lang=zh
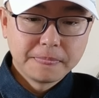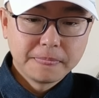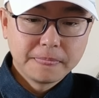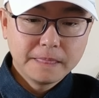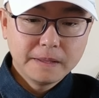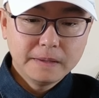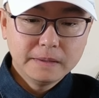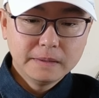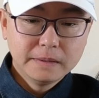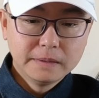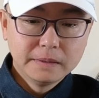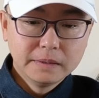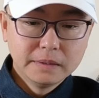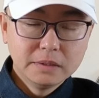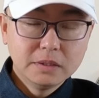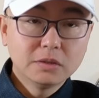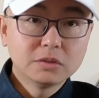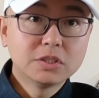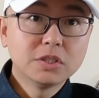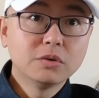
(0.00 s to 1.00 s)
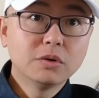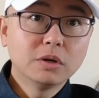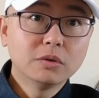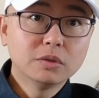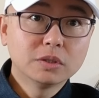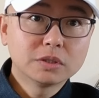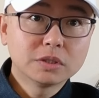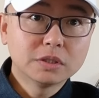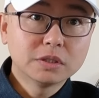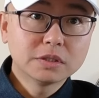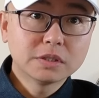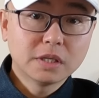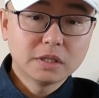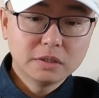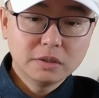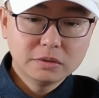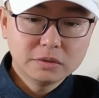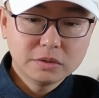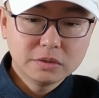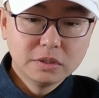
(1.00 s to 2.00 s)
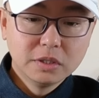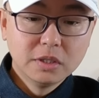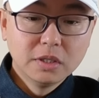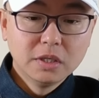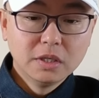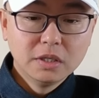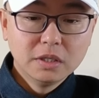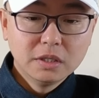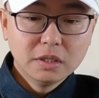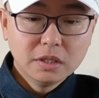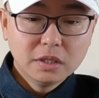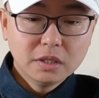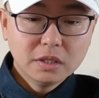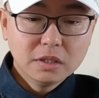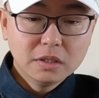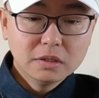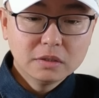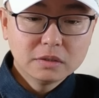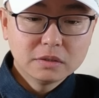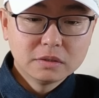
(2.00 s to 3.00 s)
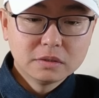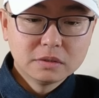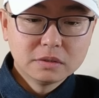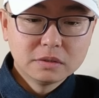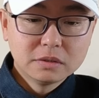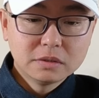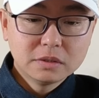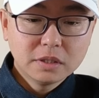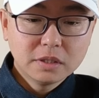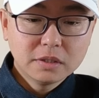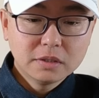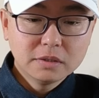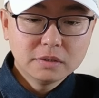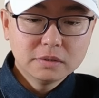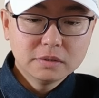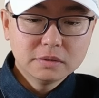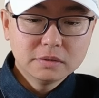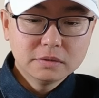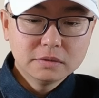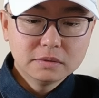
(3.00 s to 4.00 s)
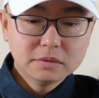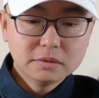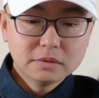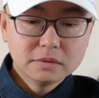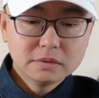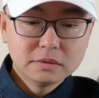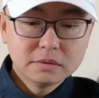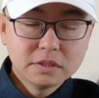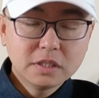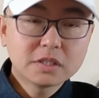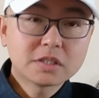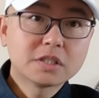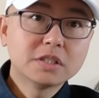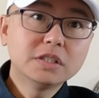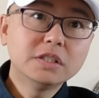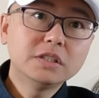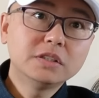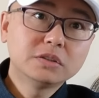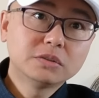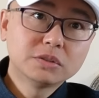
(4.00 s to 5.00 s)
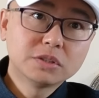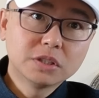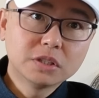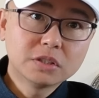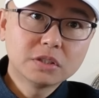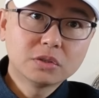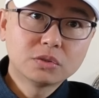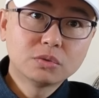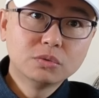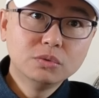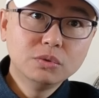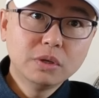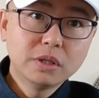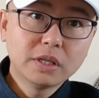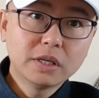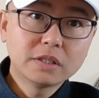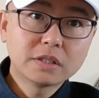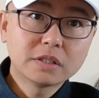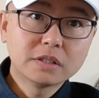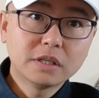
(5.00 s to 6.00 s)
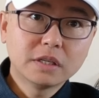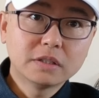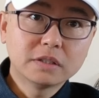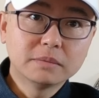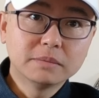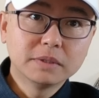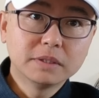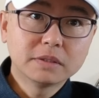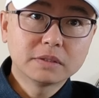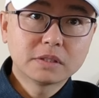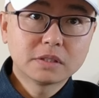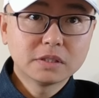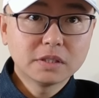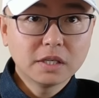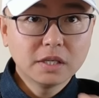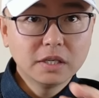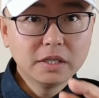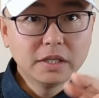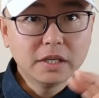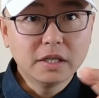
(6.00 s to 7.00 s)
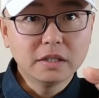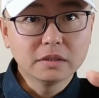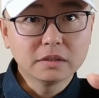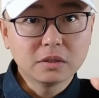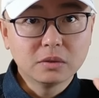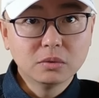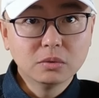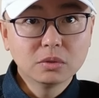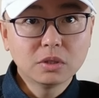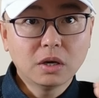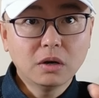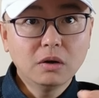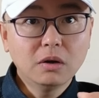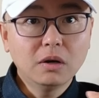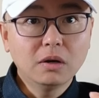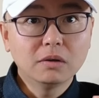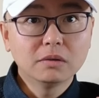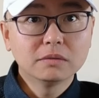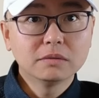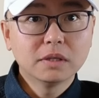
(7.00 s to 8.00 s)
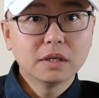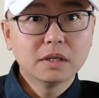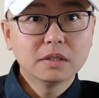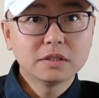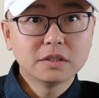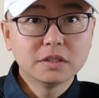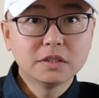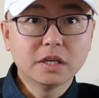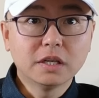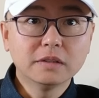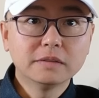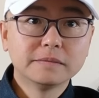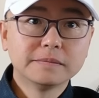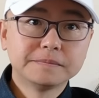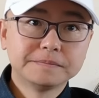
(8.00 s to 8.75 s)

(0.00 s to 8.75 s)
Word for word: 啊，要尽快落实的三个要求。呃，这个这实际就折射出越南是在什么？是在两头讨好啊，七强。